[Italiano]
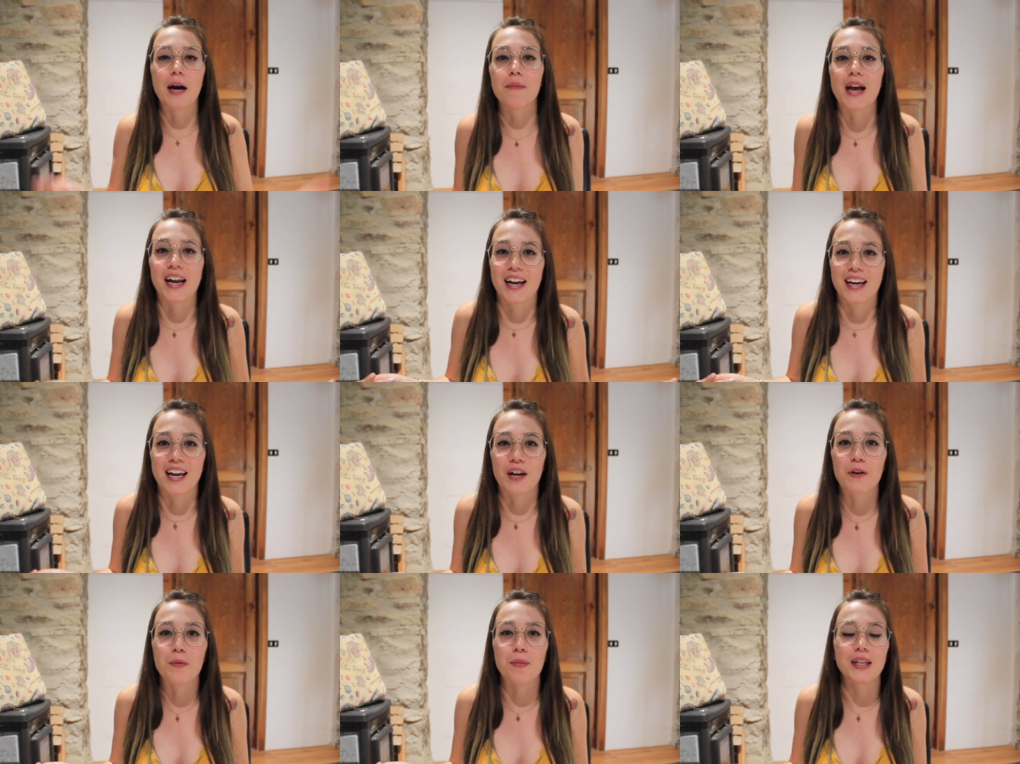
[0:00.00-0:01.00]
cambiare anche
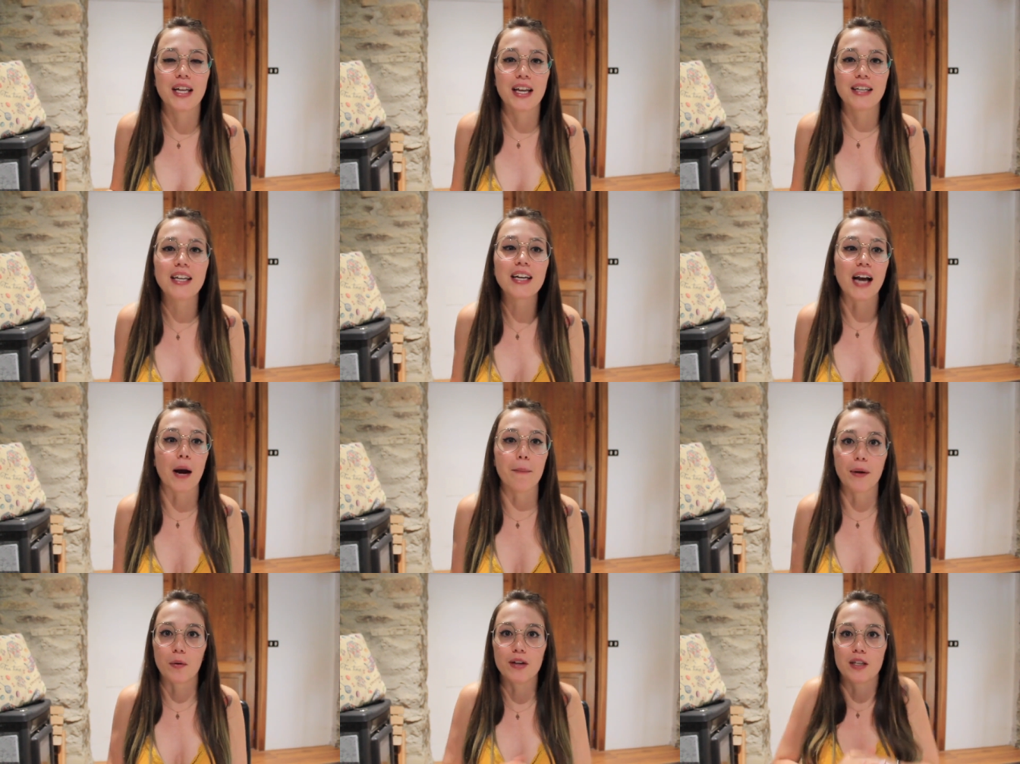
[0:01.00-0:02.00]
la gomma del, del
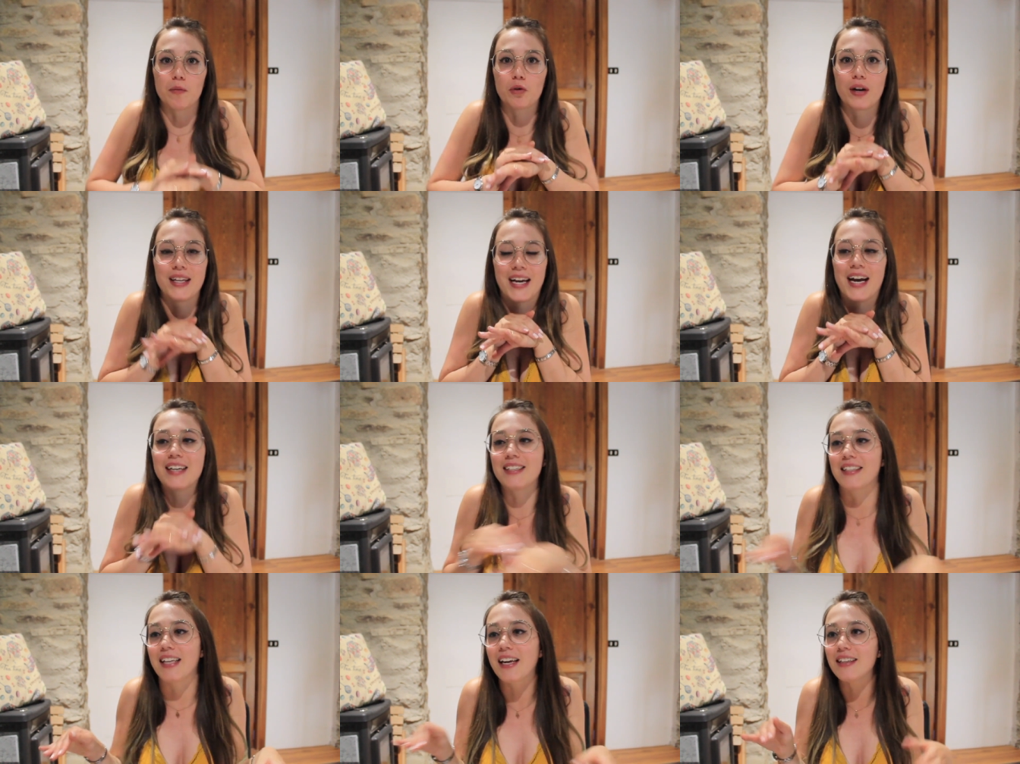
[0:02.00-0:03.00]
camper, quindi siamo tornati a
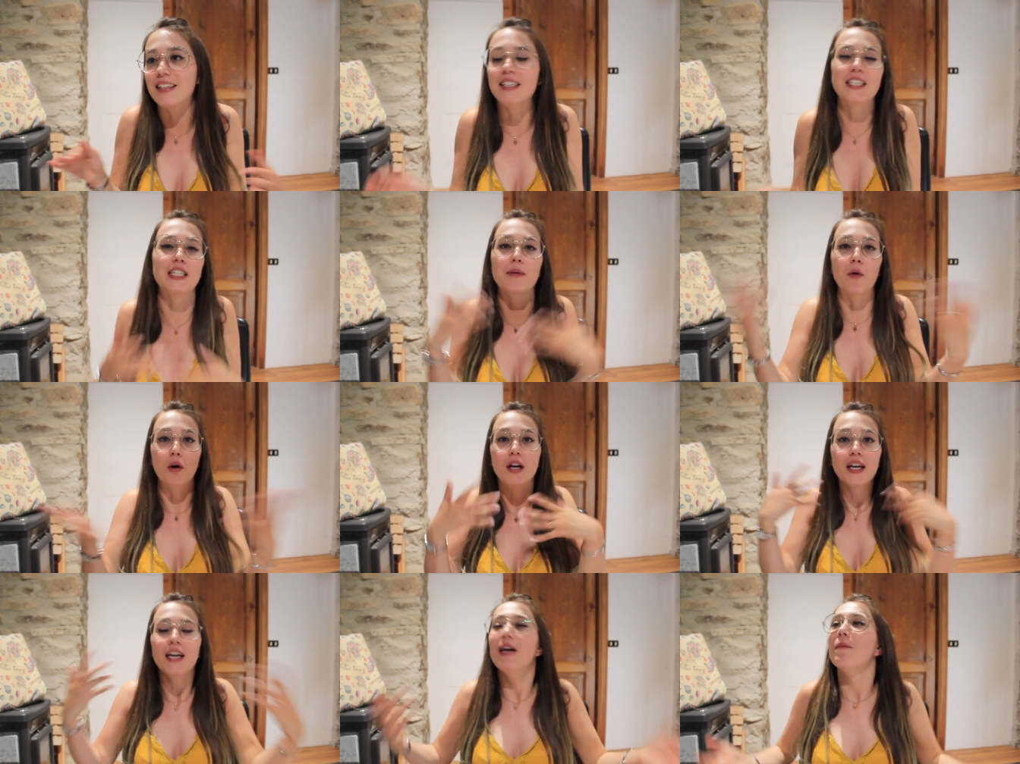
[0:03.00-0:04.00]
casa tardissimo,
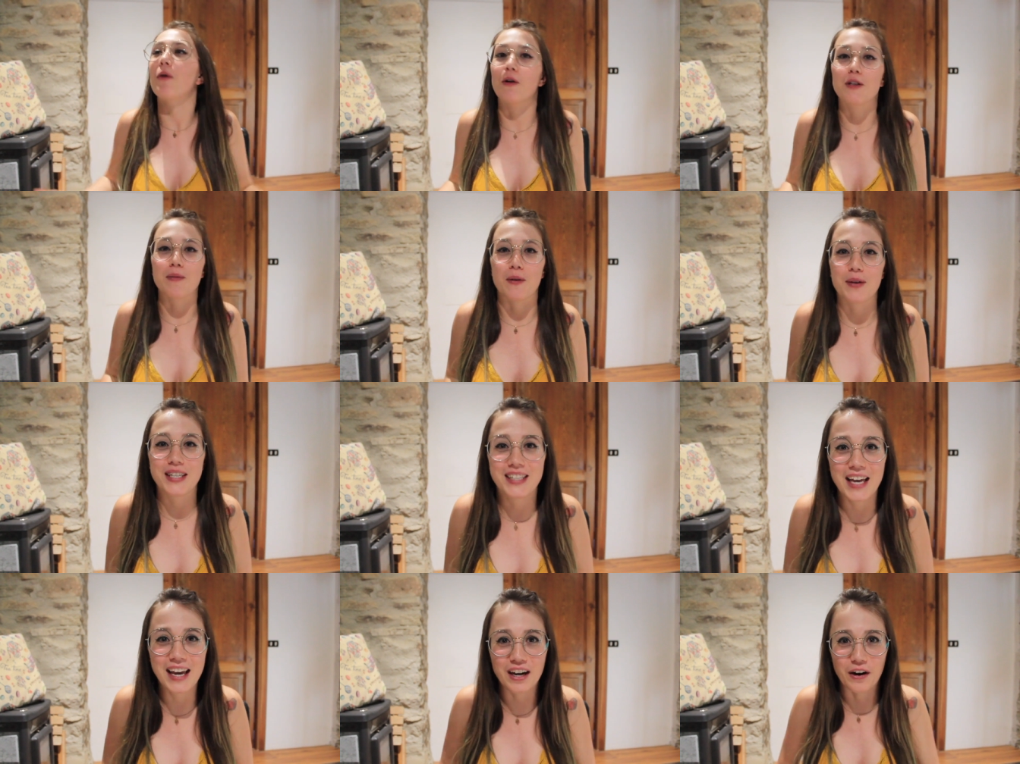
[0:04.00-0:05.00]
però insomma
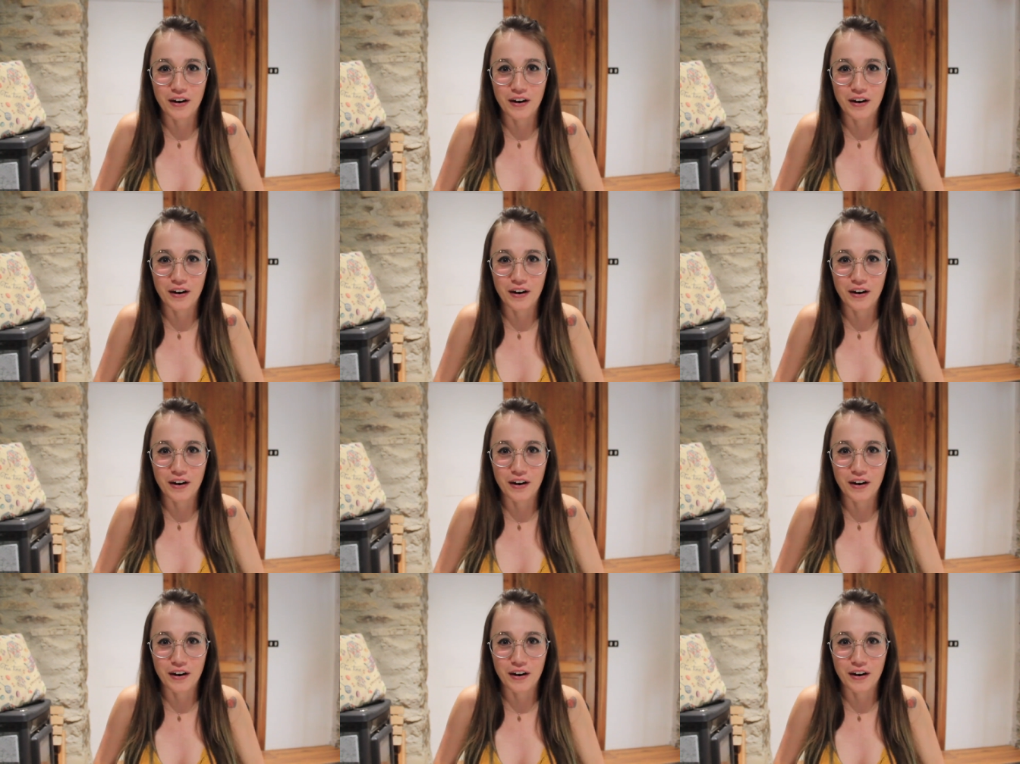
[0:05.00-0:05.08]
queste queste